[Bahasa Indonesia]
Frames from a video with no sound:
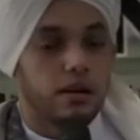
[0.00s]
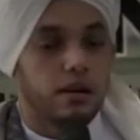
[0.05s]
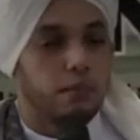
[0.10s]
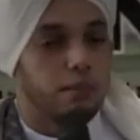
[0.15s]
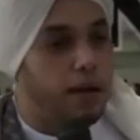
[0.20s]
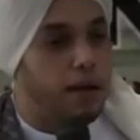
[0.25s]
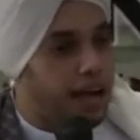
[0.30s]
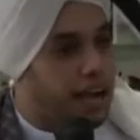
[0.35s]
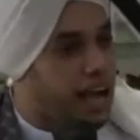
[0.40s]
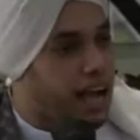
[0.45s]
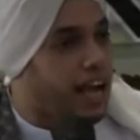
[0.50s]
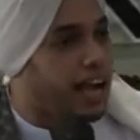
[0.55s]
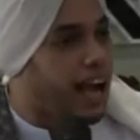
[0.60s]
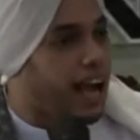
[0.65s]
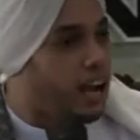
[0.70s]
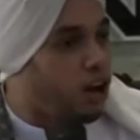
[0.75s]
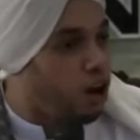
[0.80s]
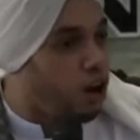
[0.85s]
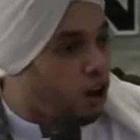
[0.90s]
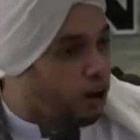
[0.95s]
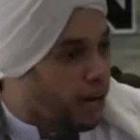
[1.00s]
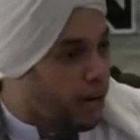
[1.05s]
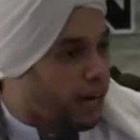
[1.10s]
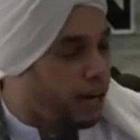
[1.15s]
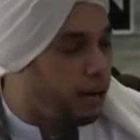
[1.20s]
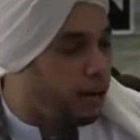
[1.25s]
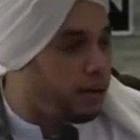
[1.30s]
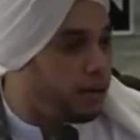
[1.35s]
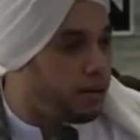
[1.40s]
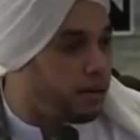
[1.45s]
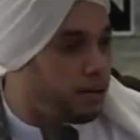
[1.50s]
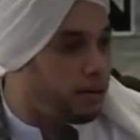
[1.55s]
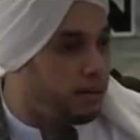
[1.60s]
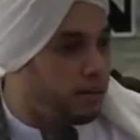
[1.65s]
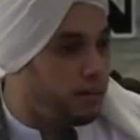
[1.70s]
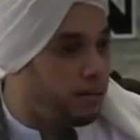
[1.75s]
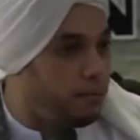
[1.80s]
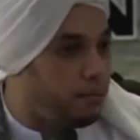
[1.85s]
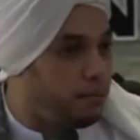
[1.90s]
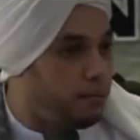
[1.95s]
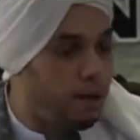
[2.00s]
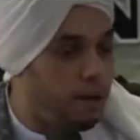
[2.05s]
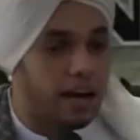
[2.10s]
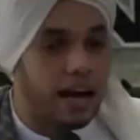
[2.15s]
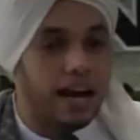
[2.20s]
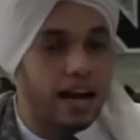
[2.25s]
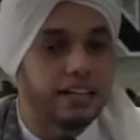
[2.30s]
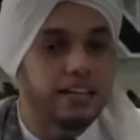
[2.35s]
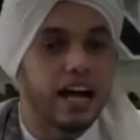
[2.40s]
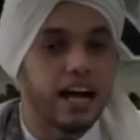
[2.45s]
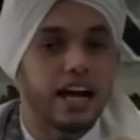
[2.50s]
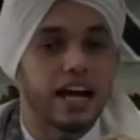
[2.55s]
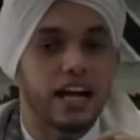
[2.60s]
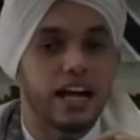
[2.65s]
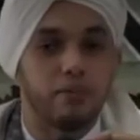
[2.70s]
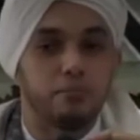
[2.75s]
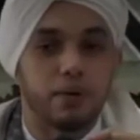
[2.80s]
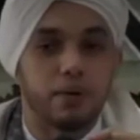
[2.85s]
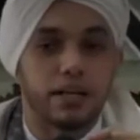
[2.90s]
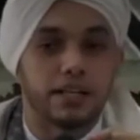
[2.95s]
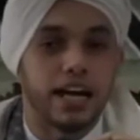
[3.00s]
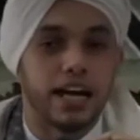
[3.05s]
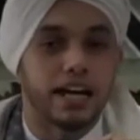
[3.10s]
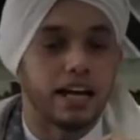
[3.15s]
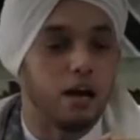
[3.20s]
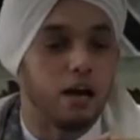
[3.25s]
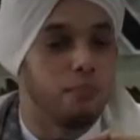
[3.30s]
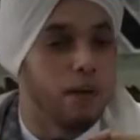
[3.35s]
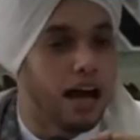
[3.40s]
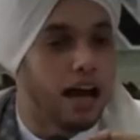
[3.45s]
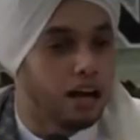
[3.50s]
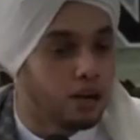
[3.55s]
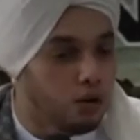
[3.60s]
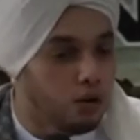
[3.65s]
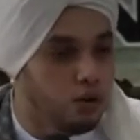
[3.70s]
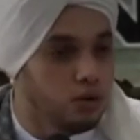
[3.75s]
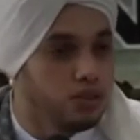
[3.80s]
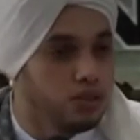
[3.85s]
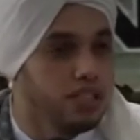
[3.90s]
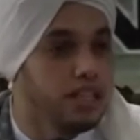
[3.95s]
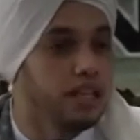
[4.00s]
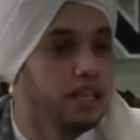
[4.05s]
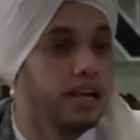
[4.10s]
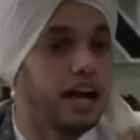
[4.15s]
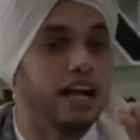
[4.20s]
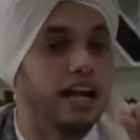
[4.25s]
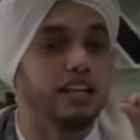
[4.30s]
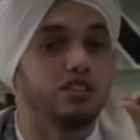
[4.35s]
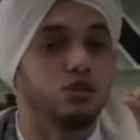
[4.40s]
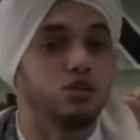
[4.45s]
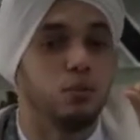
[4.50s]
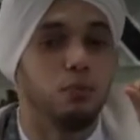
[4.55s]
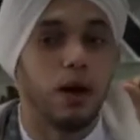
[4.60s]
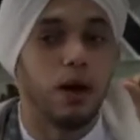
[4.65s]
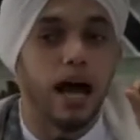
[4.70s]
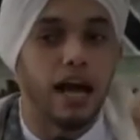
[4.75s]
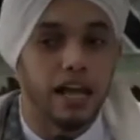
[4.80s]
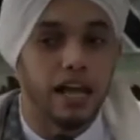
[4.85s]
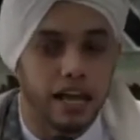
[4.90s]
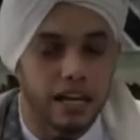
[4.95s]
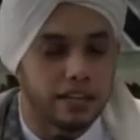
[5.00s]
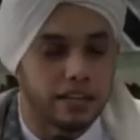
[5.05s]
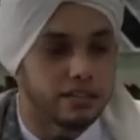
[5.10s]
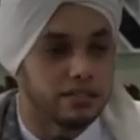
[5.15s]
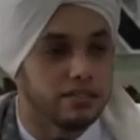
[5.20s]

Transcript: Maka kalau orang mengadakan perkara baru jika itu baik